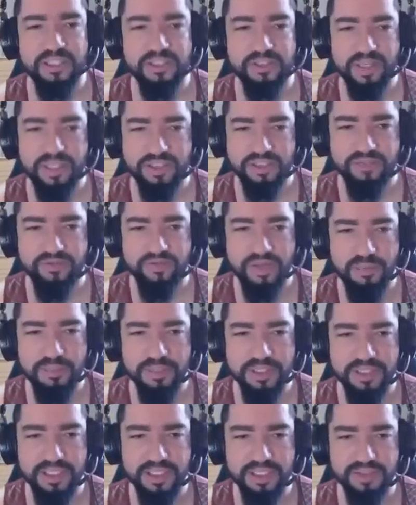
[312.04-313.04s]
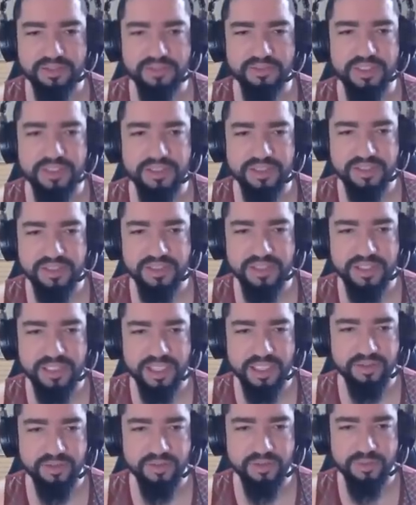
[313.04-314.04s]
eu acho que vai manter ainda o
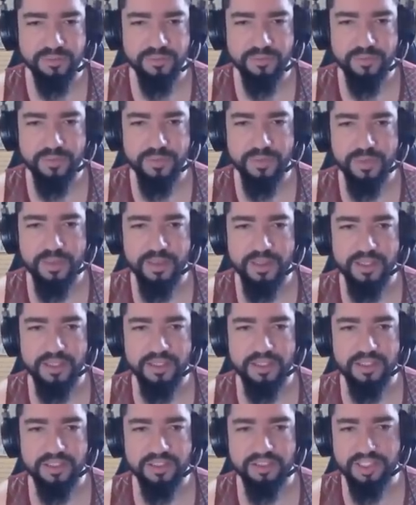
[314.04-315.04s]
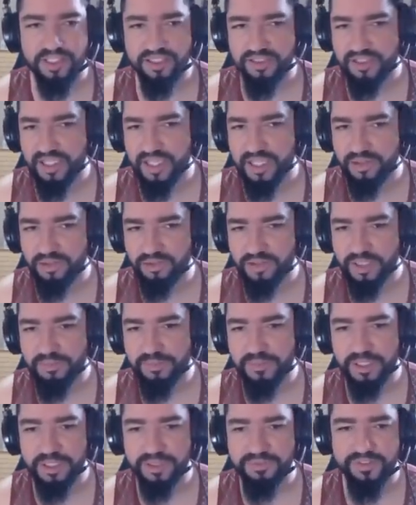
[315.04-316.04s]
desacelerador. Já saiu o
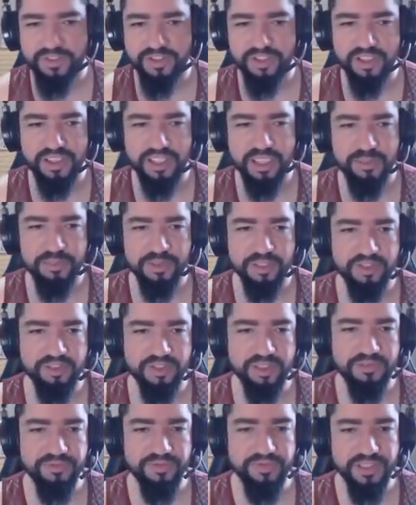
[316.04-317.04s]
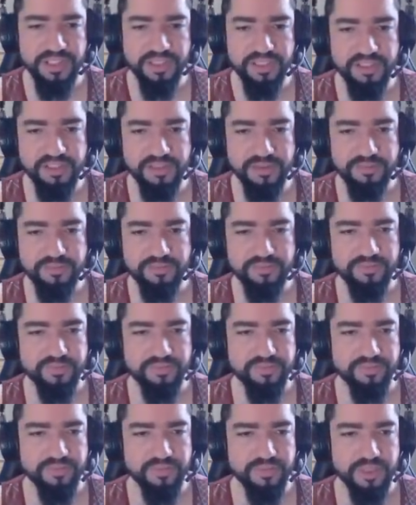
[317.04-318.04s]
debuff de quebra de defesa
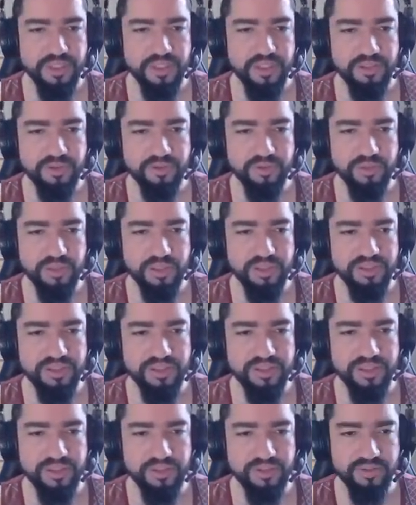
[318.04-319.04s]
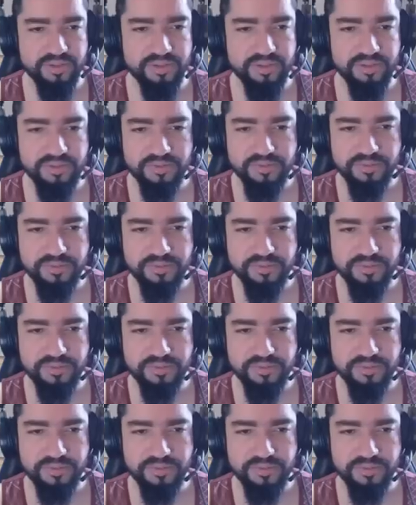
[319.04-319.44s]
do Odisseus.